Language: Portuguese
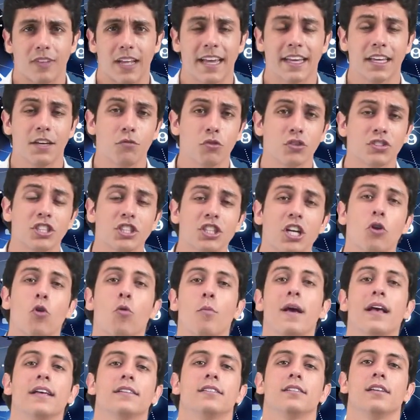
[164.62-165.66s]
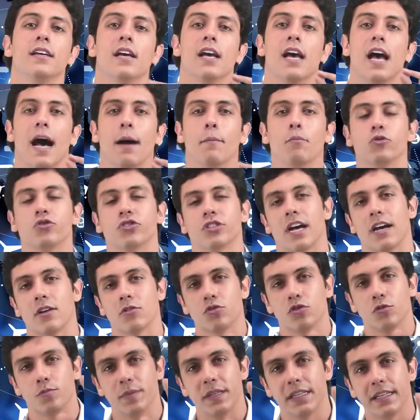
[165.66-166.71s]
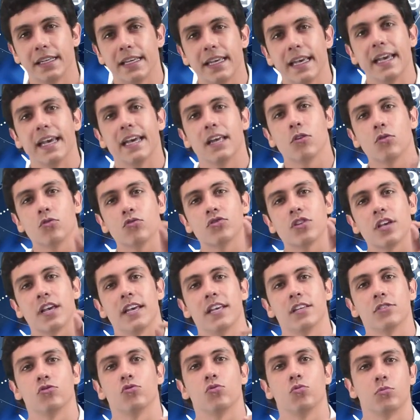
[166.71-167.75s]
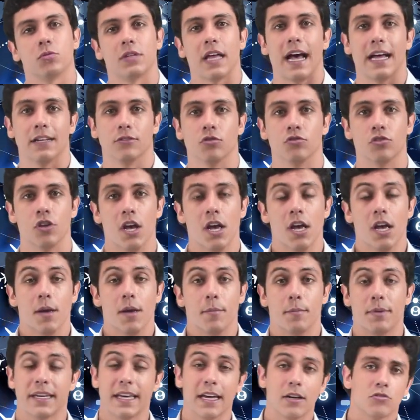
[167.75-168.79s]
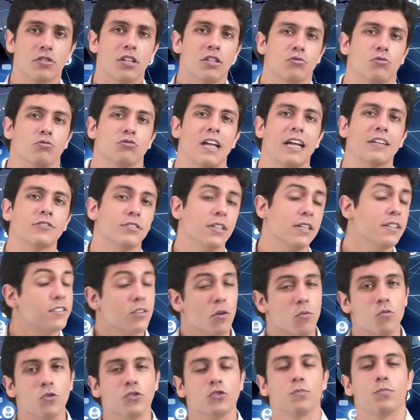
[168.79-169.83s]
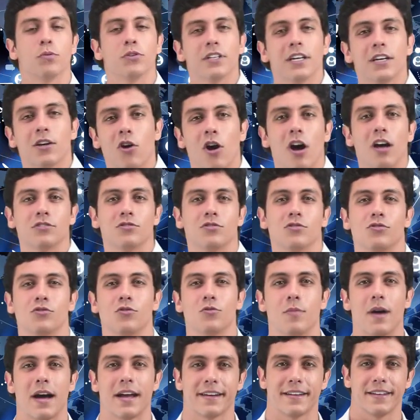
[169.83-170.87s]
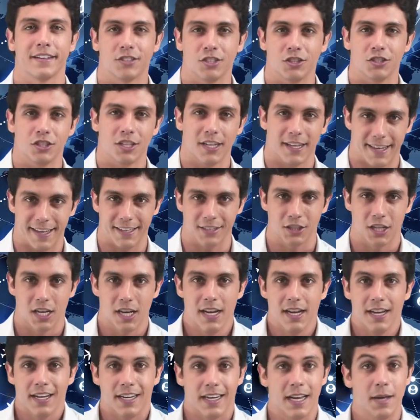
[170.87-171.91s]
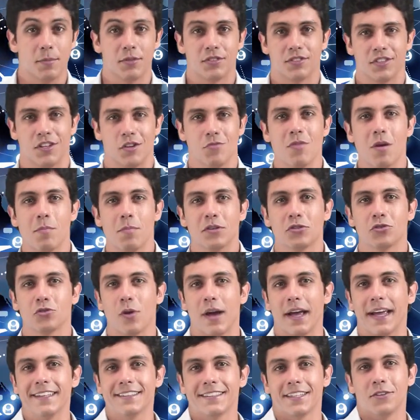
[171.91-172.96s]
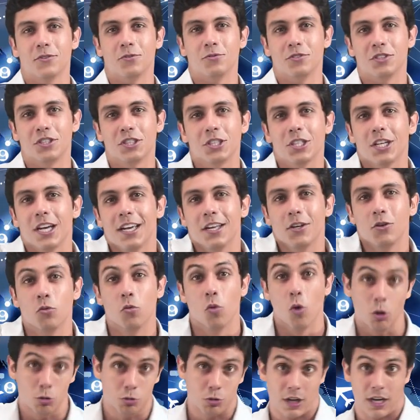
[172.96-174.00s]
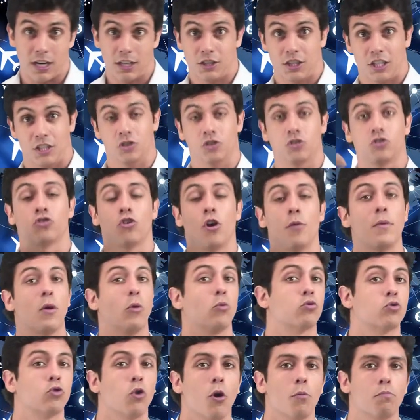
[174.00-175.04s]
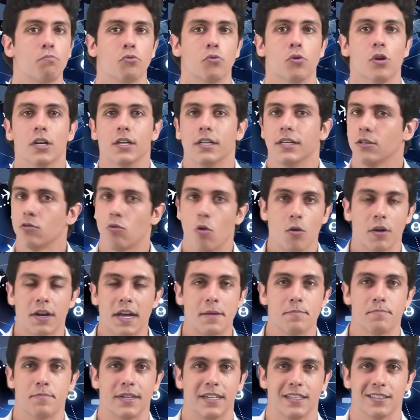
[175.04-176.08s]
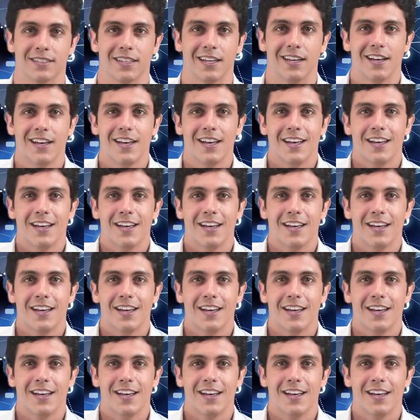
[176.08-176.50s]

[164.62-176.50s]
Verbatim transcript: é que você já comece a buscar os pequenos resultados. Pequenos resultados, eles são muito poderosos no marketing de rede. Lembre-se, nenhuma pessoa entra num dia e no outro ela já sobe ao topo em qualquer empresa.